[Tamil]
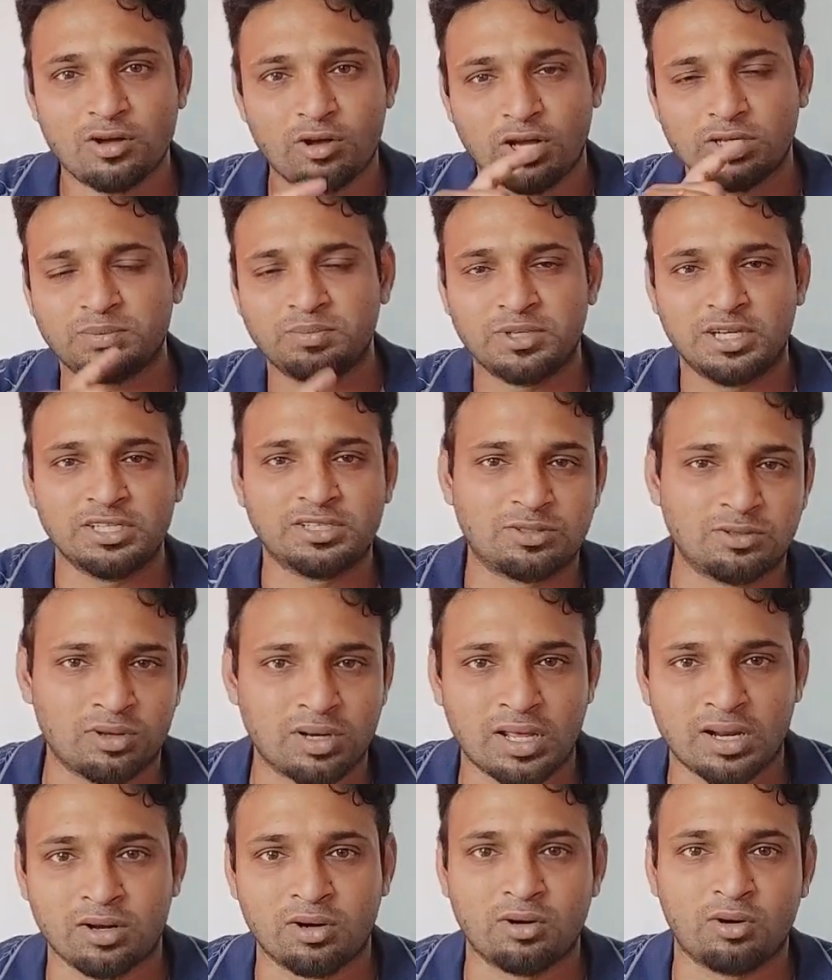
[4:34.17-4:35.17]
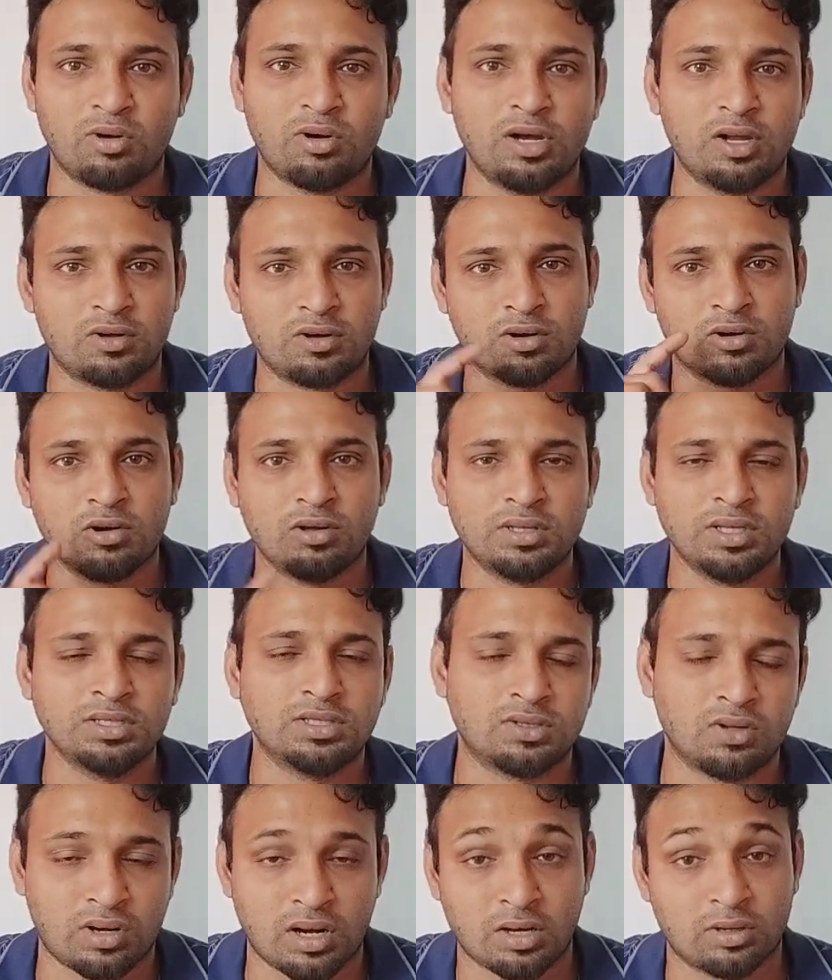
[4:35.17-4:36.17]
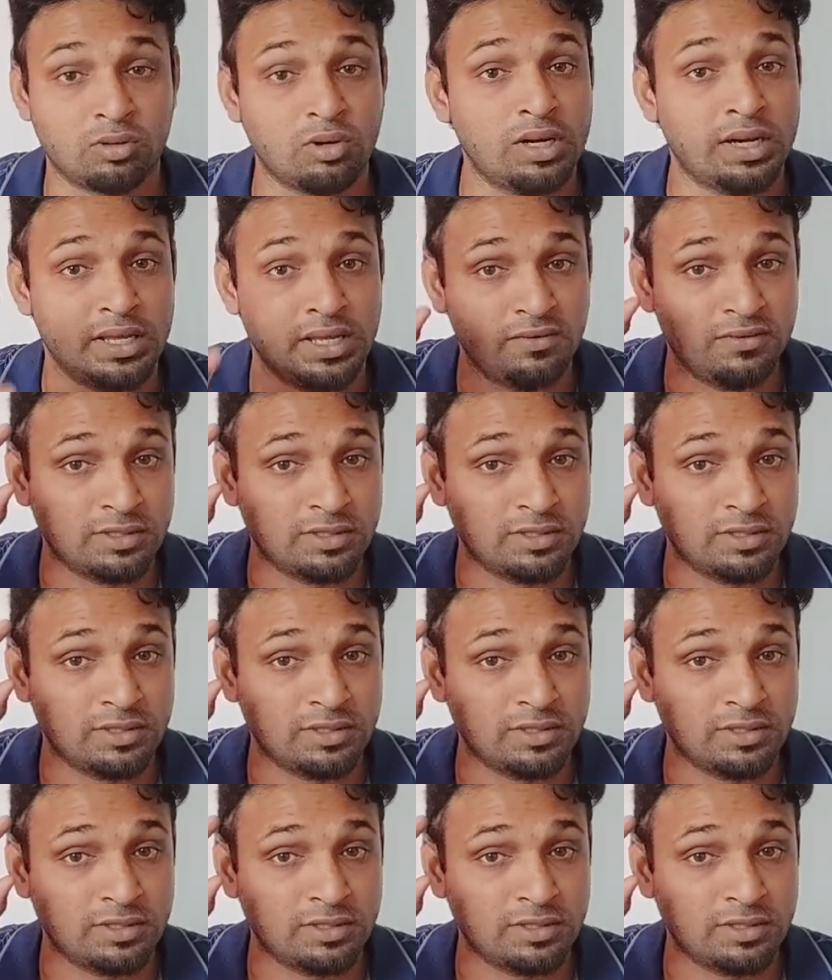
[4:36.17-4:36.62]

காஸ்மெட்டிக் ஸ்டோராக இருக்கட்டும் இல்லை ஒரு க்ளோத்திங் ஸ்டோராக இருக்கட்டும் இல்லை